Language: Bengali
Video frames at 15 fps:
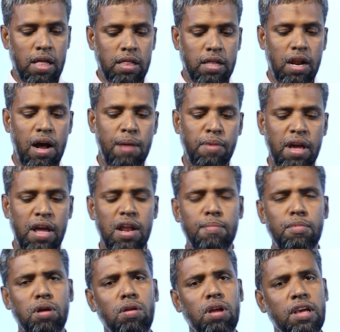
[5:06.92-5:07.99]
তাহলে আমরা এই
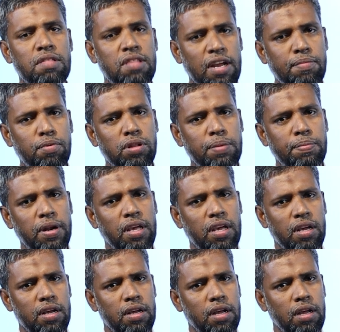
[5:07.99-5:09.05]
নাম্বারগুলো কি সেট বলতে পারি
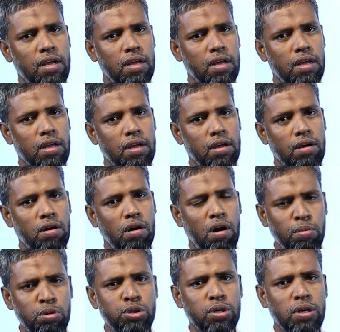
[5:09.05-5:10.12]

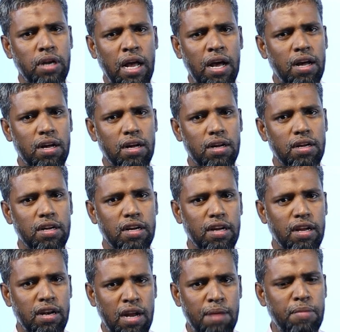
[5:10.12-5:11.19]
অবশ্যই না
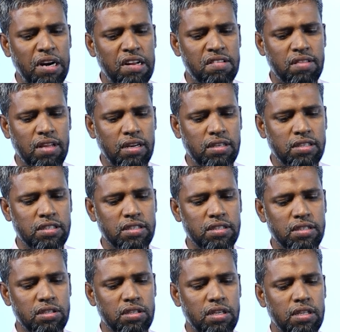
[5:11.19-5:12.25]
নাম্বারের সেট
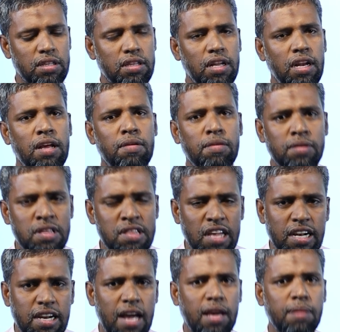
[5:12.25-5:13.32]
তাহলে আমাদের
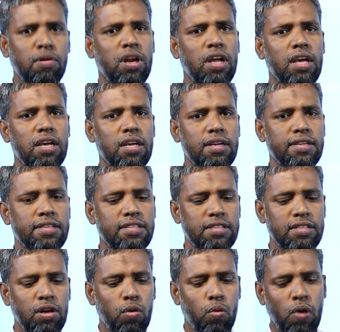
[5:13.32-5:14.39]
সেট কাকে বলে
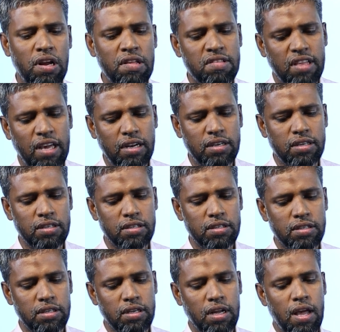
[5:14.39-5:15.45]
হোয়াট ইজ সেট
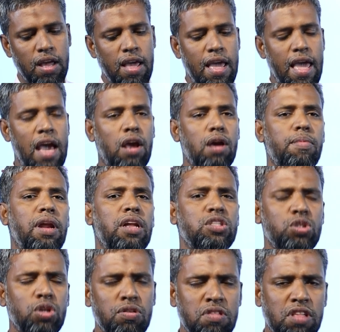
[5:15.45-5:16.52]
একেবারে
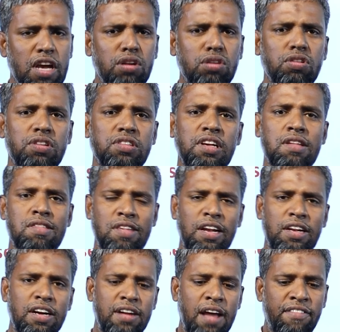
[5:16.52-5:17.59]
জর্জ ক্যান্টোর যে
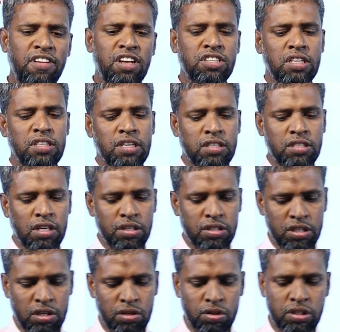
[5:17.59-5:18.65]
সেটের ডেফিনেশন দিয়েছিলেন
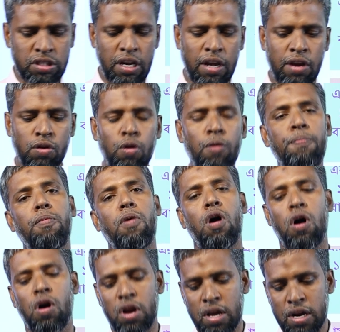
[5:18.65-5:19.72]
সেটা হচ্ছে এই গ্রুপ
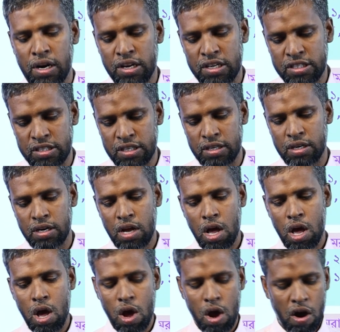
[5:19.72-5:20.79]
অর কালেকশন
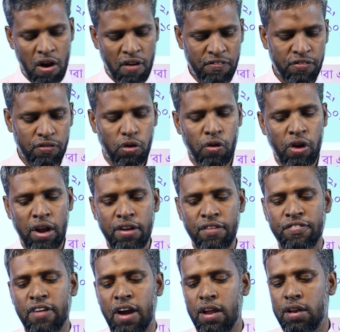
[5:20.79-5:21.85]
অফ ওয়েল
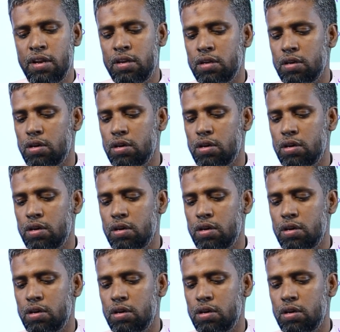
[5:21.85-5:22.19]
ডিফাইন্ড